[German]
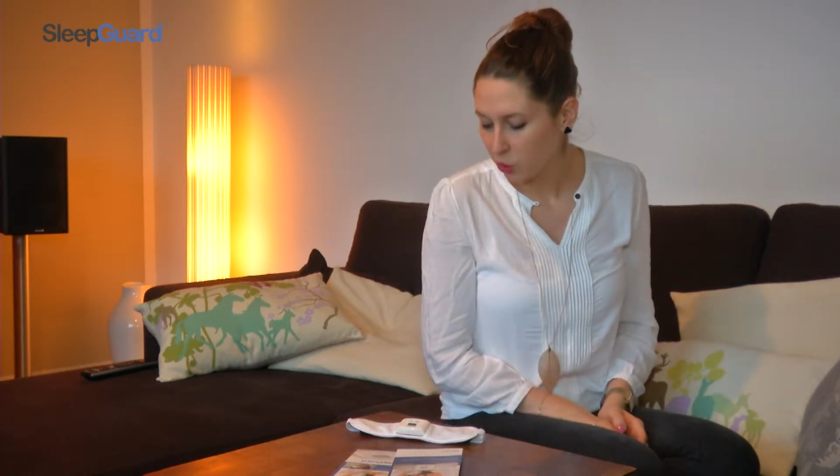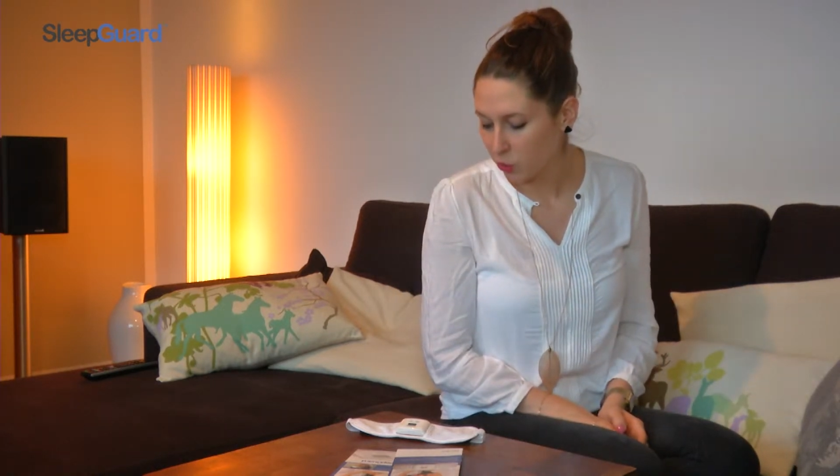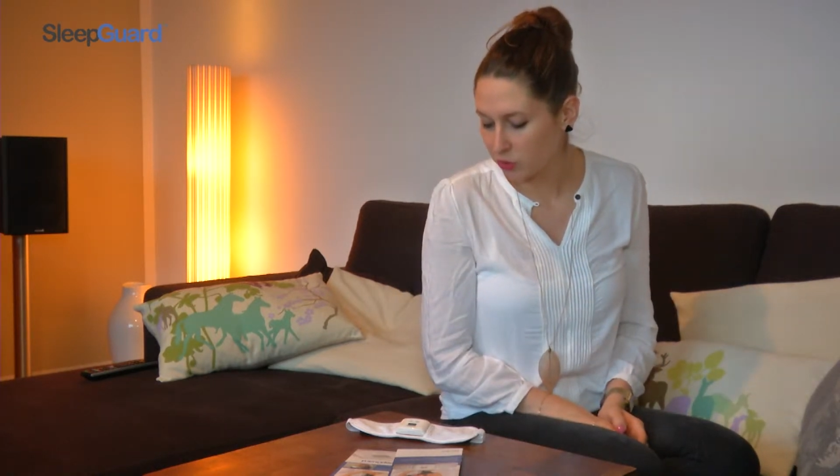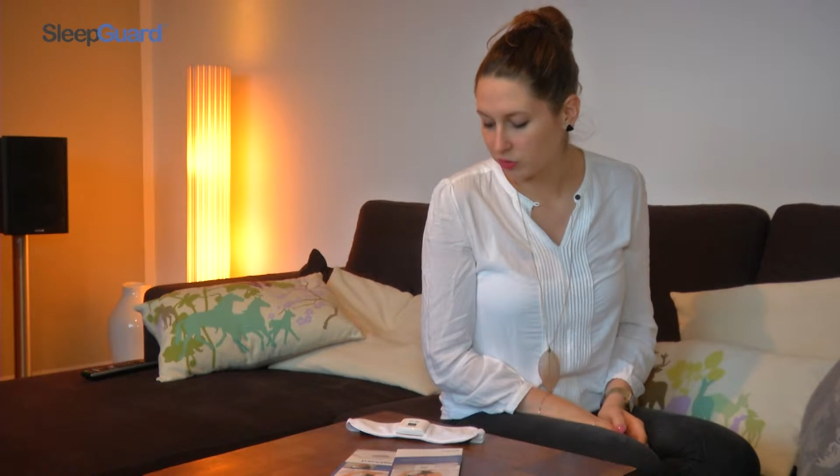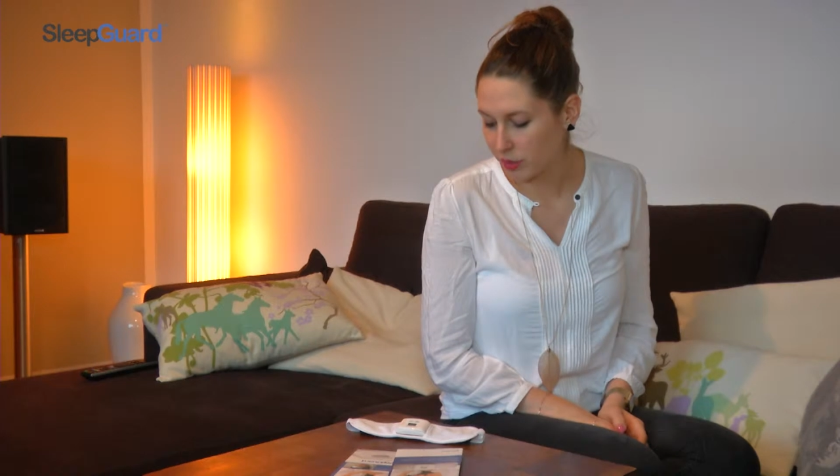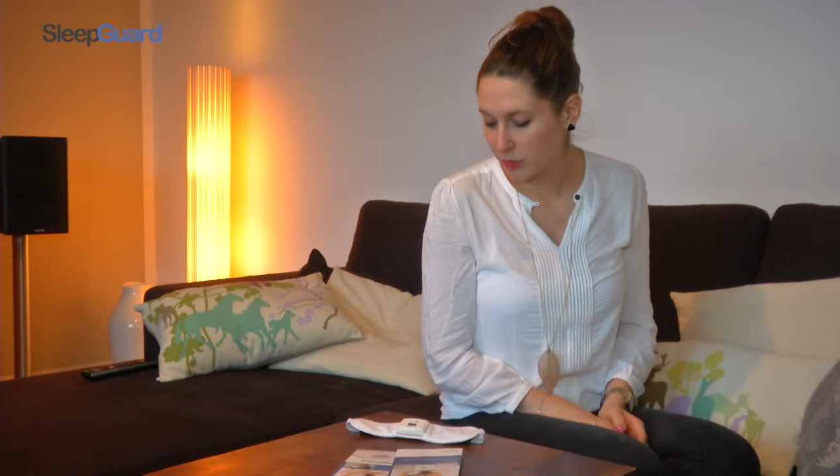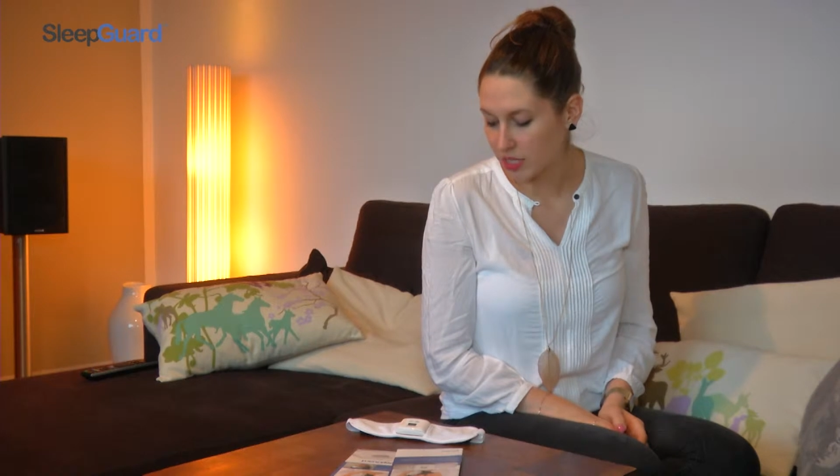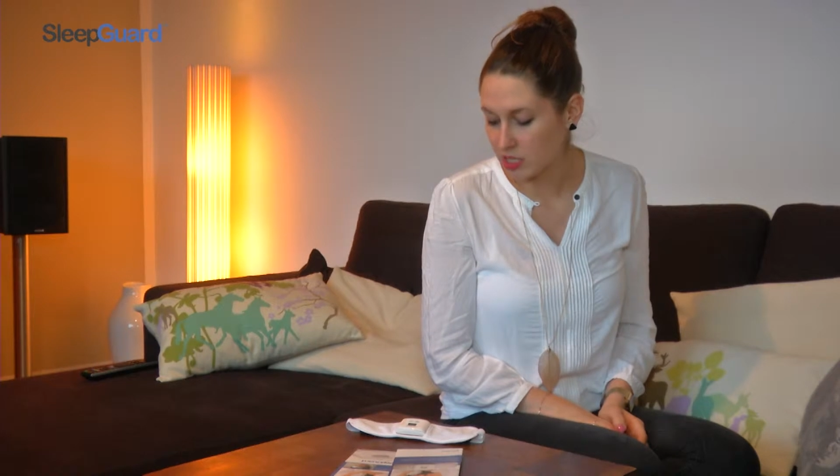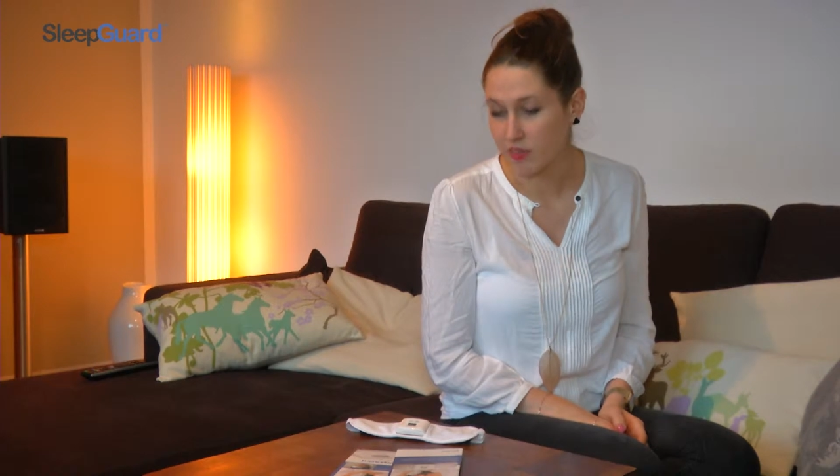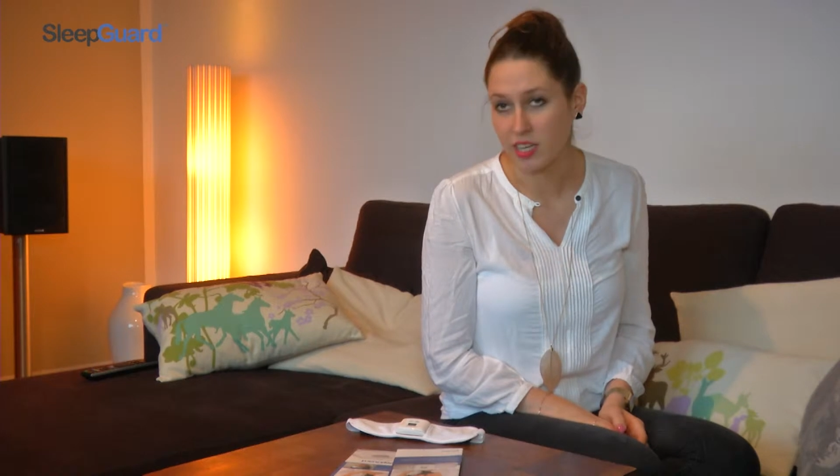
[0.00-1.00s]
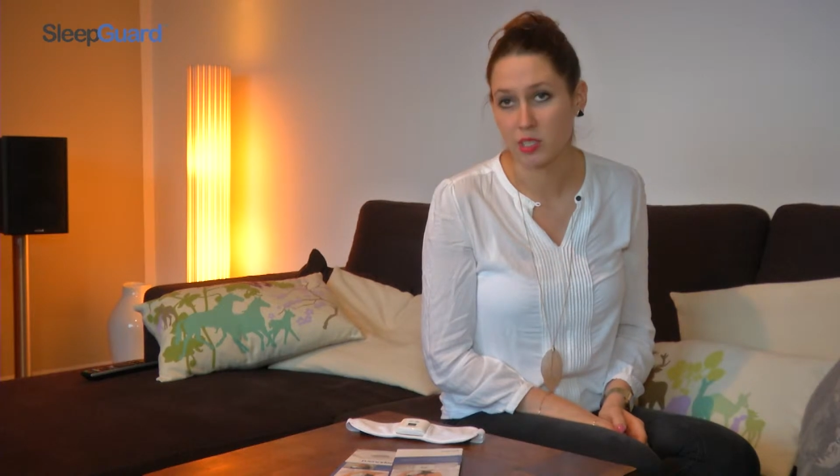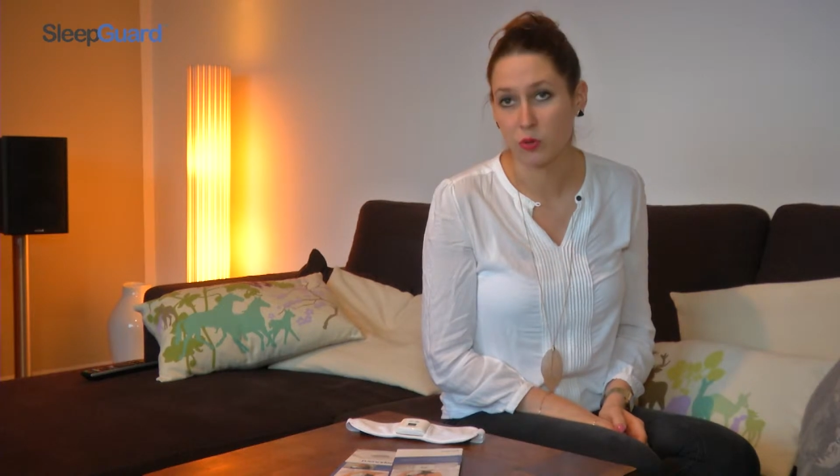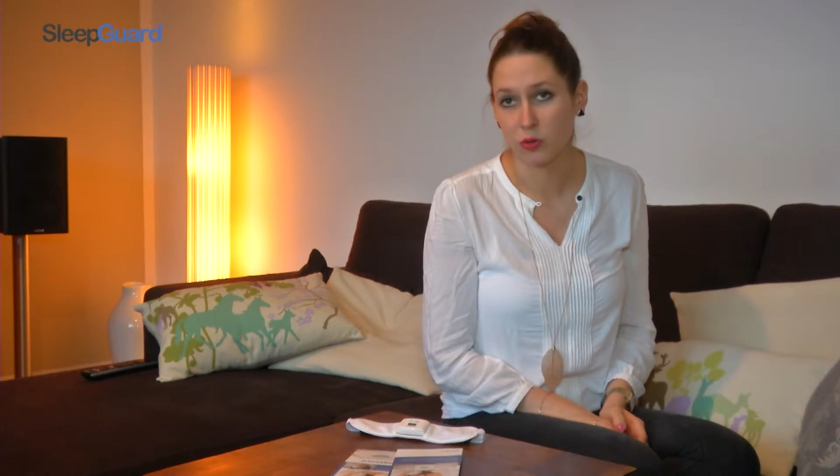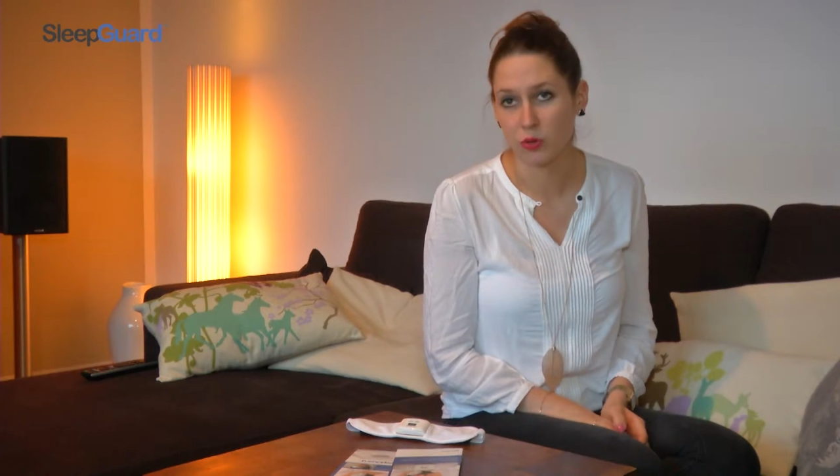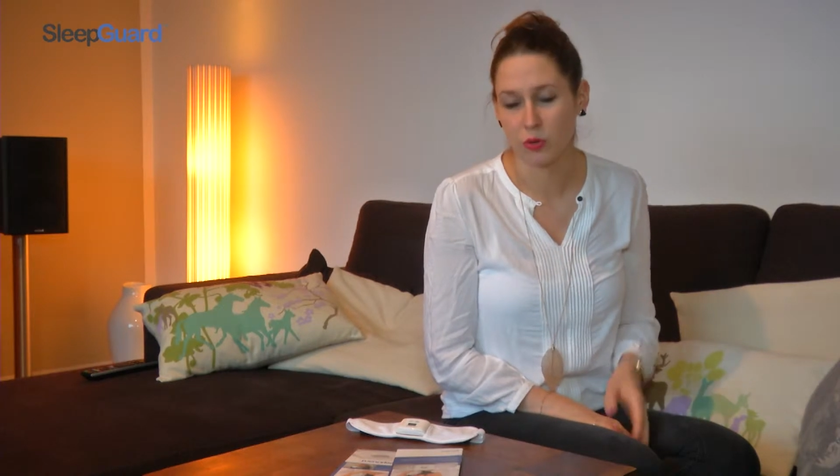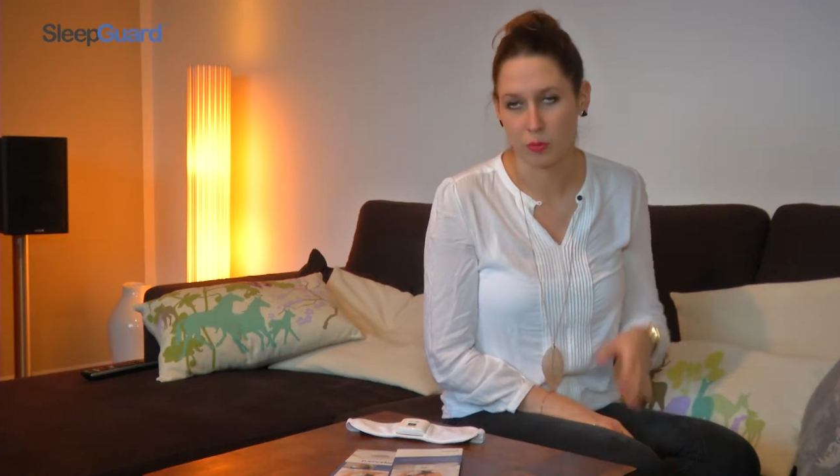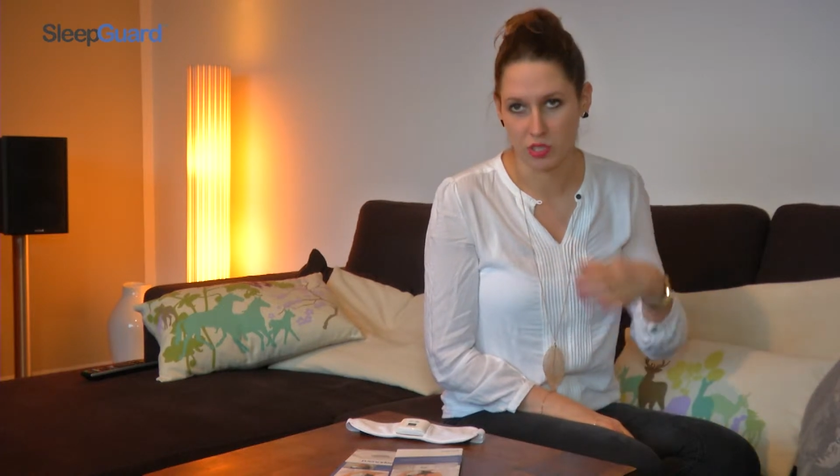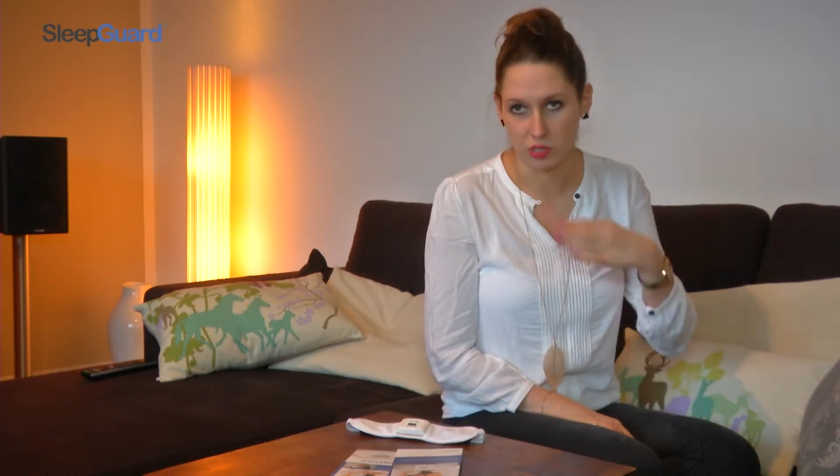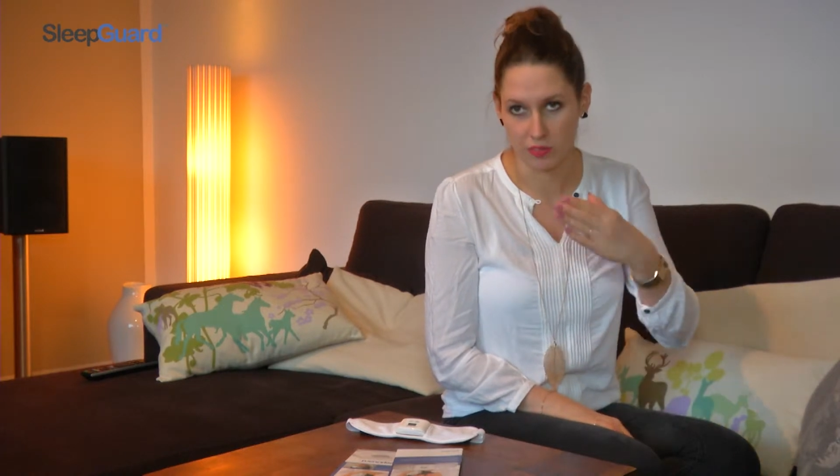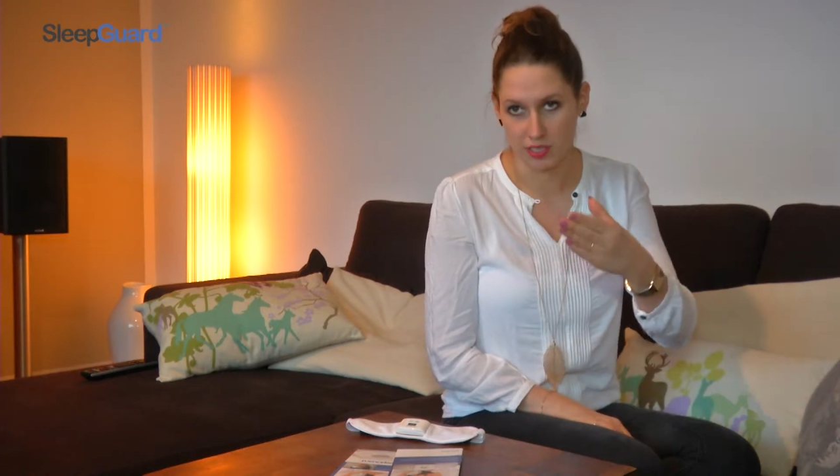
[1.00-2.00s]
Und wenn man zwei Sekunden oder
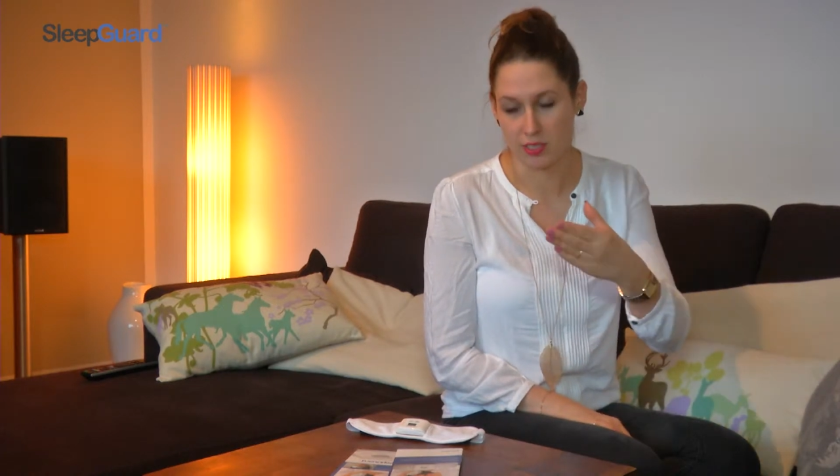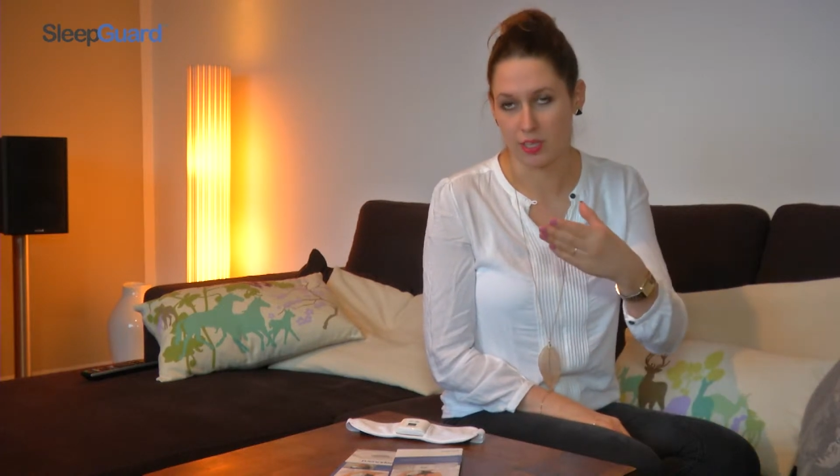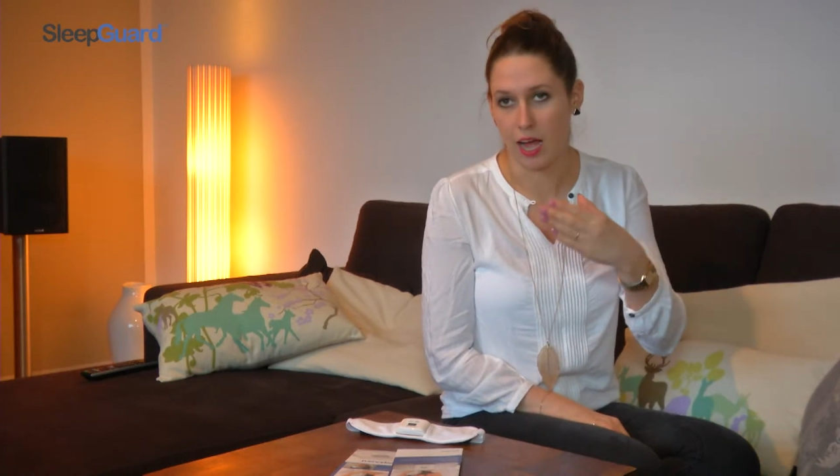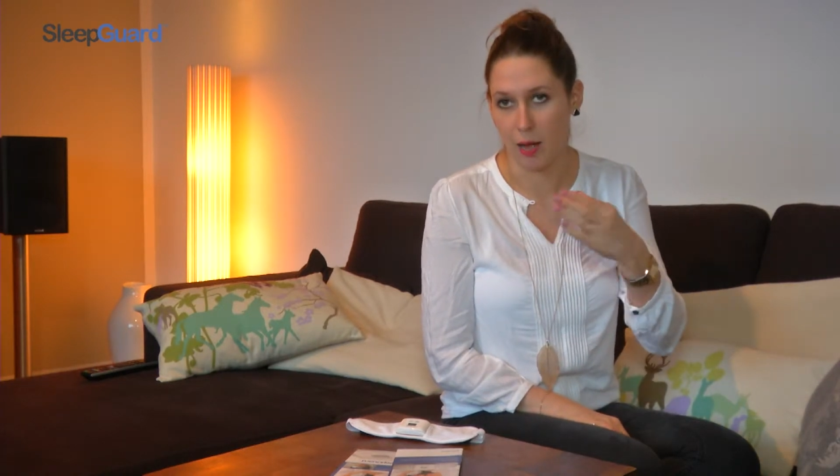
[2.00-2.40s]
beziehungsweise